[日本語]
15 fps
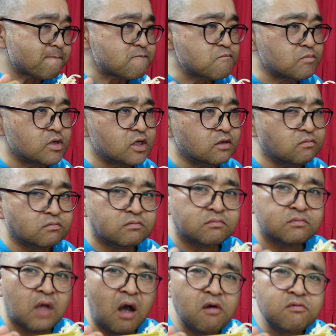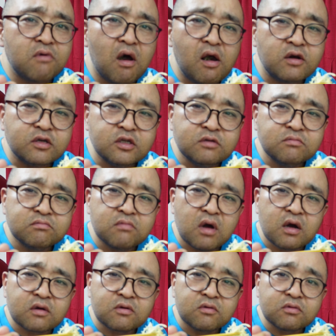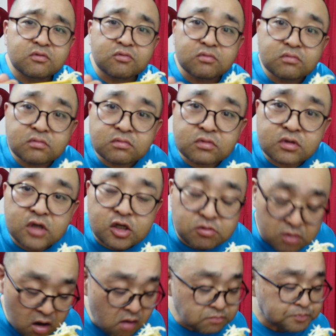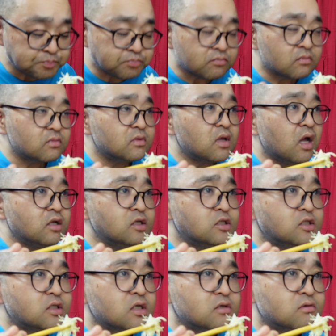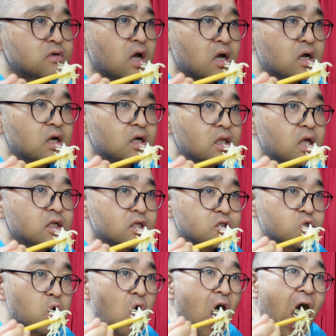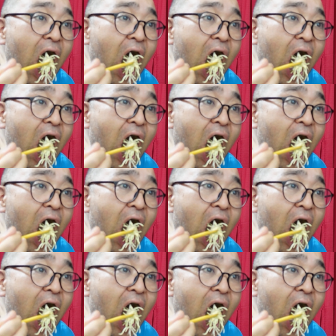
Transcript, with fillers: みんなは今ご大丈夫かな、何してるかなですよ。